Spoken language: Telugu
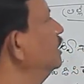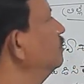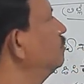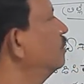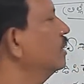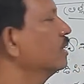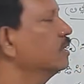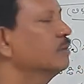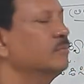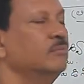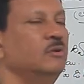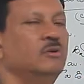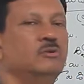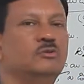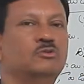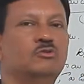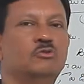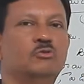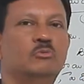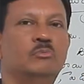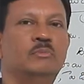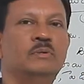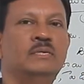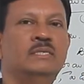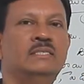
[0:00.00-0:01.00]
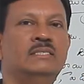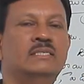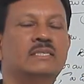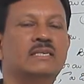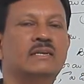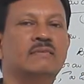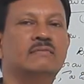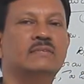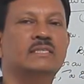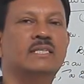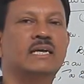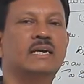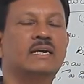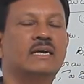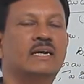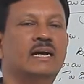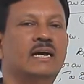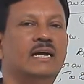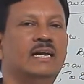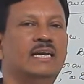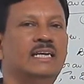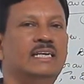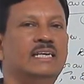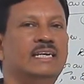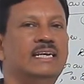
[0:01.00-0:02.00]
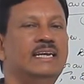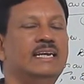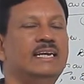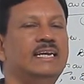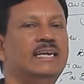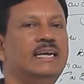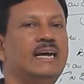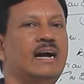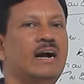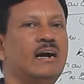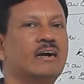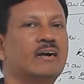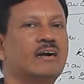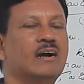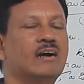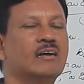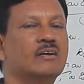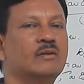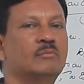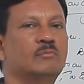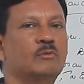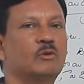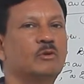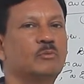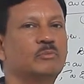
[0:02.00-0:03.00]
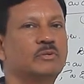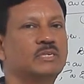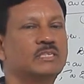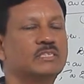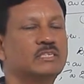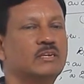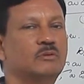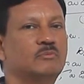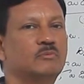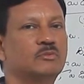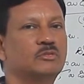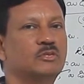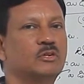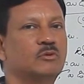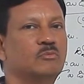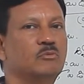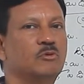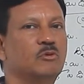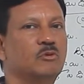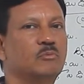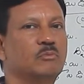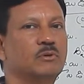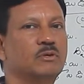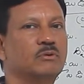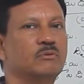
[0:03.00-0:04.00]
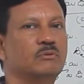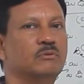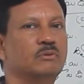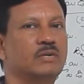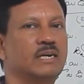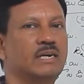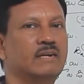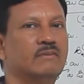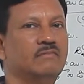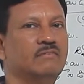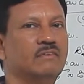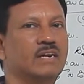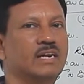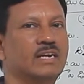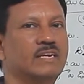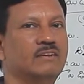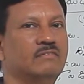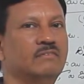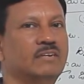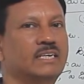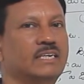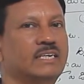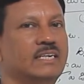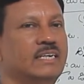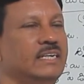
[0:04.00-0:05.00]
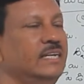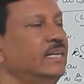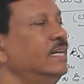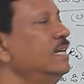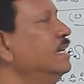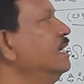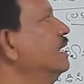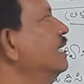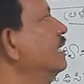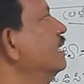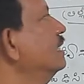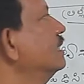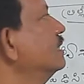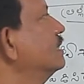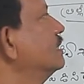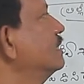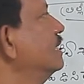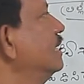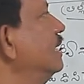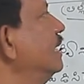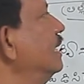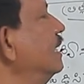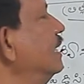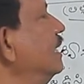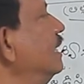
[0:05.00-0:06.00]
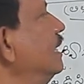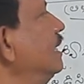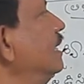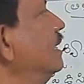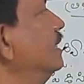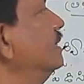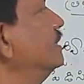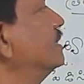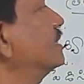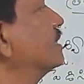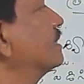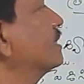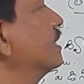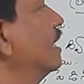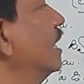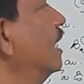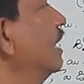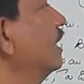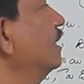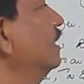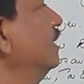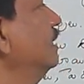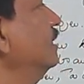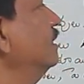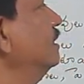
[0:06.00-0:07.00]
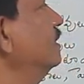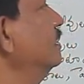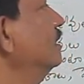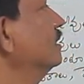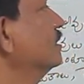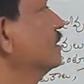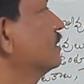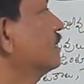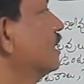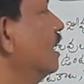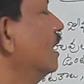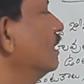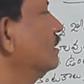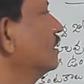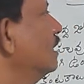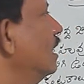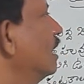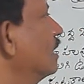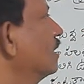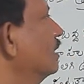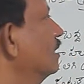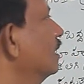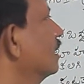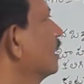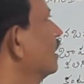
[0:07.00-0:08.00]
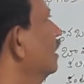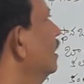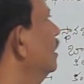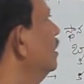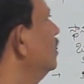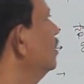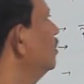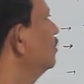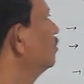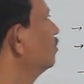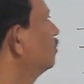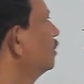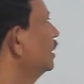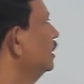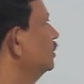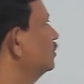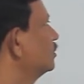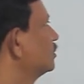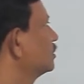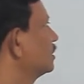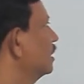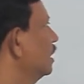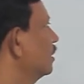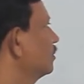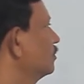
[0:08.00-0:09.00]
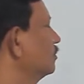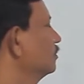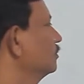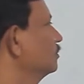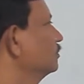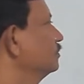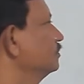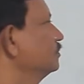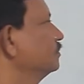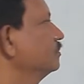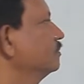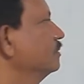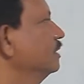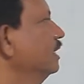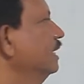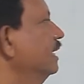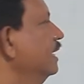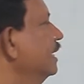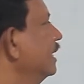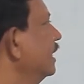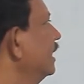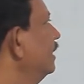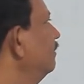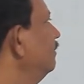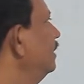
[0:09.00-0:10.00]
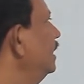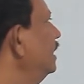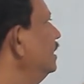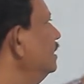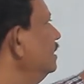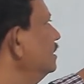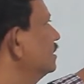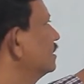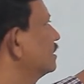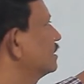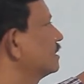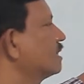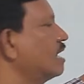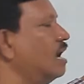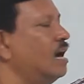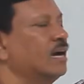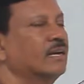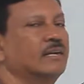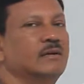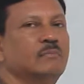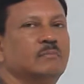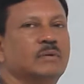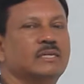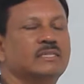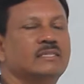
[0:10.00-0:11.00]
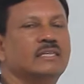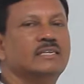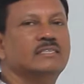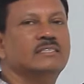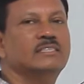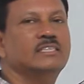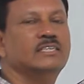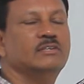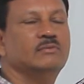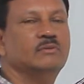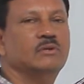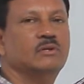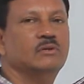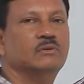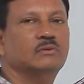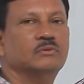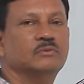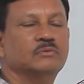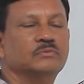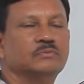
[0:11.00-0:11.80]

ఈ పటంలో చూపించిన విధంగా లిల్లీ ఆకారం లోపల సముద్రం లోపల ఉండడం వలన వీటిని సీ లిల్లీస్ అని సాధారణంగా పిలుస్తారు ఇవి స్థానబద్ధ జీవులు